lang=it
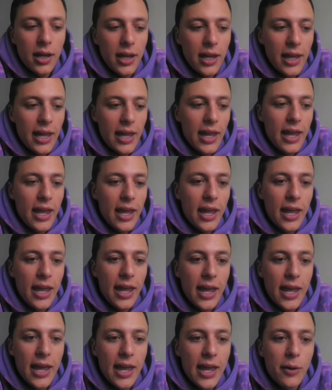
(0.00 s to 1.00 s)

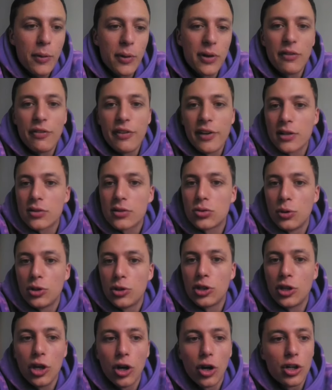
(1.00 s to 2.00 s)
e, e, quindi fin da
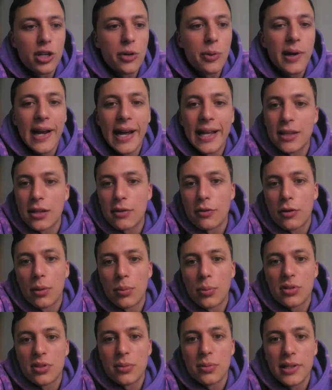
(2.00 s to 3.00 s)
subito io ogni weekend avevo la
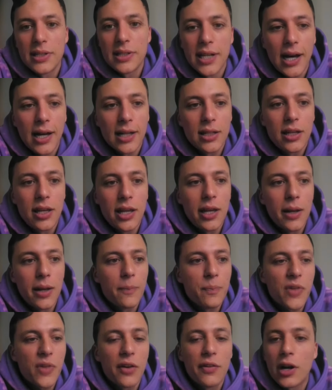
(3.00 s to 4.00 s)
possibilità
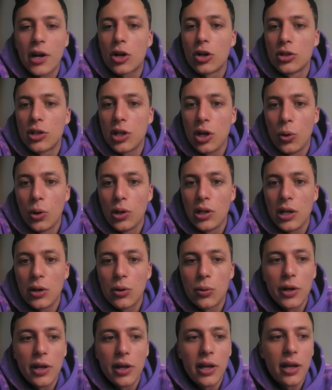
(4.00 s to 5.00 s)
di avere contenuti
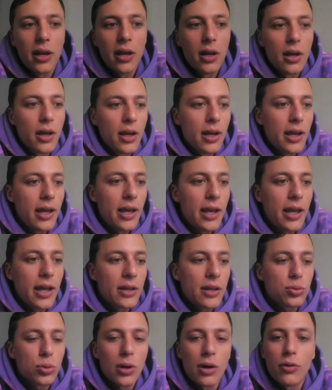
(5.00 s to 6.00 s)
in cui eh,
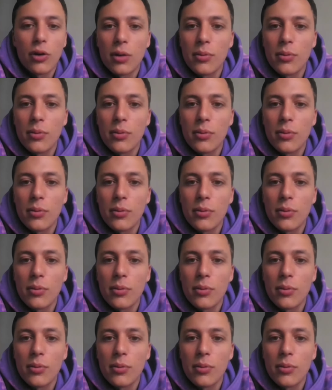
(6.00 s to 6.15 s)
suonavo